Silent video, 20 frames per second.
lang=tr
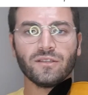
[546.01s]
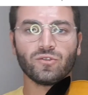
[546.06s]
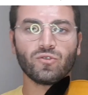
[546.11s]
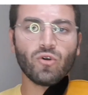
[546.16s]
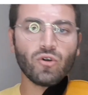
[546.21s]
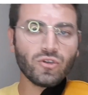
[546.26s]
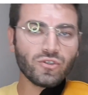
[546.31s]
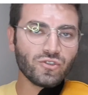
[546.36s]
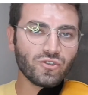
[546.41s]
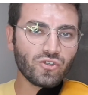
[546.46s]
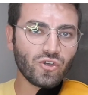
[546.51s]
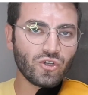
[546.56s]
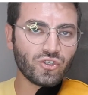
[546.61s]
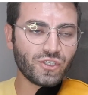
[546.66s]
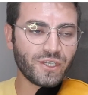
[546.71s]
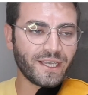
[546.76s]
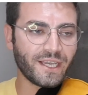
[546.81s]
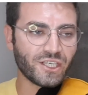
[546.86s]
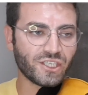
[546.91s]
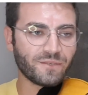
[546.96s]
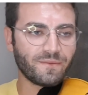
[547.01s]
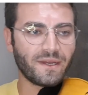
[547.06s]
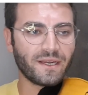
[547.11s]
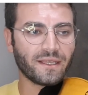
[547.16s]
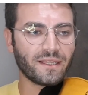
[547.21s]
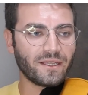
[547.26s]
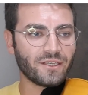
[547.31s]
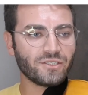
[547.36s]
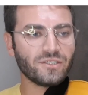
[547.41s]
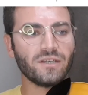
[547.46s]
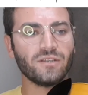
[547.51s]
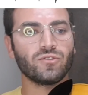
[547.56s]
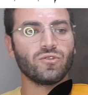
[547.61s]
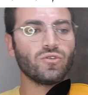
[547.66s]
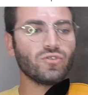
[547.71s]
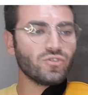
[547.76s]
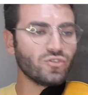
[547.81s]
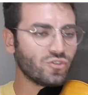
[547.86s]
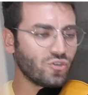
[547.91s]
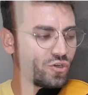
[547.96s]
Dokuzuncu ölçüye geçtim arkadaşlar.
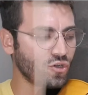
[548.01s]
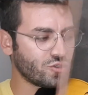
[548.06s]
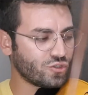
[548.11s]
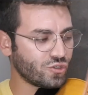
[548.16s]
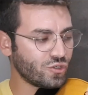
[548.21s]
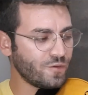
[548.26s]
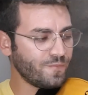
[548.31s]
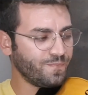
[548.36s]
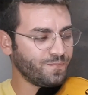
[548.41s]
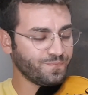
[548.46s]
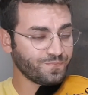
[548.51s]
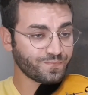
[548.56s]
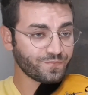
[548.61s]
dokuzuncu ölçü.